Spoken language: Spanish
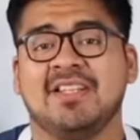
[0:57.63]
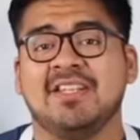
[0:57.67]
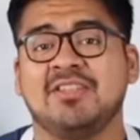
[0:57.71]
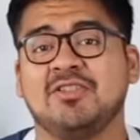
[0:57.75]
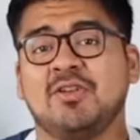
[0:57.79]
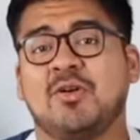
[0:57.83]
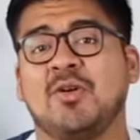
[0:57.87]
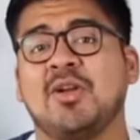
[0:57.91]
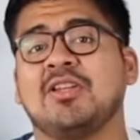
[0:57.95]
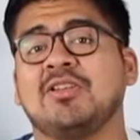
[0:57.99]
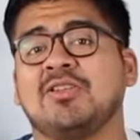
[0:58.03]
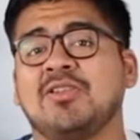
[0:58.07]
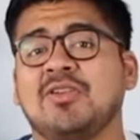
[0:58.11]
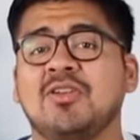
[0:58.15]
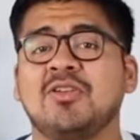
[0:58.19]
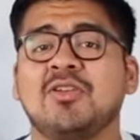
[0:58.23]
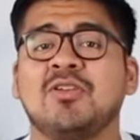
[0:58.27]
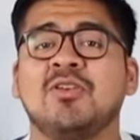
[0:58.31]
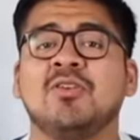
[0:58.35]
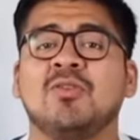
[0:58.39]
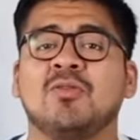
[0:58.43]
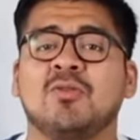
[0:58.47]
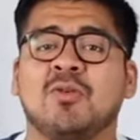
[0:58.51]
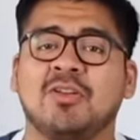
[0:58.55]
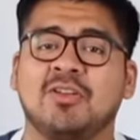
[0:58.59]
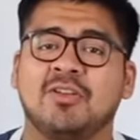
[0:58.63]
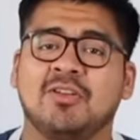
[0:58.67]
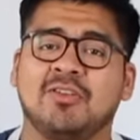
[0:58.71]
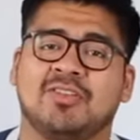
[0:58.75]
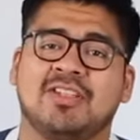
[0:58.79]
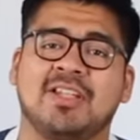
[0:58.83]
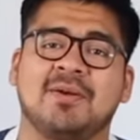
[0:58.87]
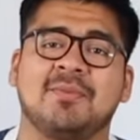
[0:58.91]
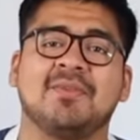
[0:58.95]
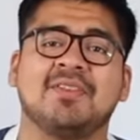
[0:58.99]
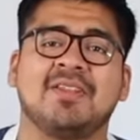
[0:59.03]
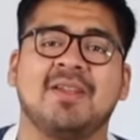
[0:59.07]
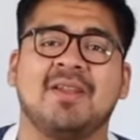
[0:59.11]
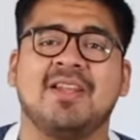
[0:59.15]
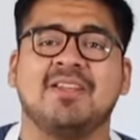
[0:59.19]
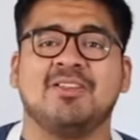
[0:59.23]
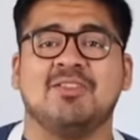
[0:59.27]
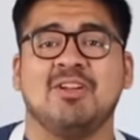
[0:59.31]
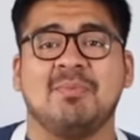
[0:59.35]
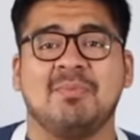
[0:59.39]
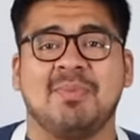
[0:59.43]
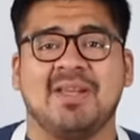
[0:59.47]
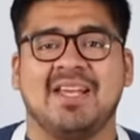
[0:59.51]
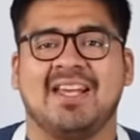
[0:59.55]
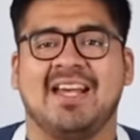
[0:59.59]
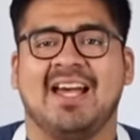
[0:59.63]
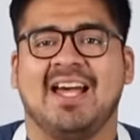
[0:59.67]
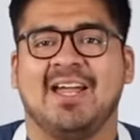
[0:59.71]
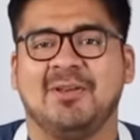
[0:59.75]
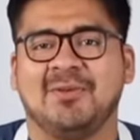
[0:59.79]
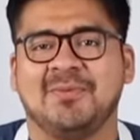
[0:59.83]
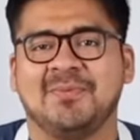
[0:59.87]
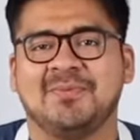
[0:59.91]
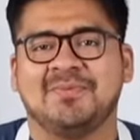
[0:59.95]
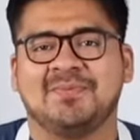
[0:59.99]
y sobre todo cuando estamos hablando del pescado.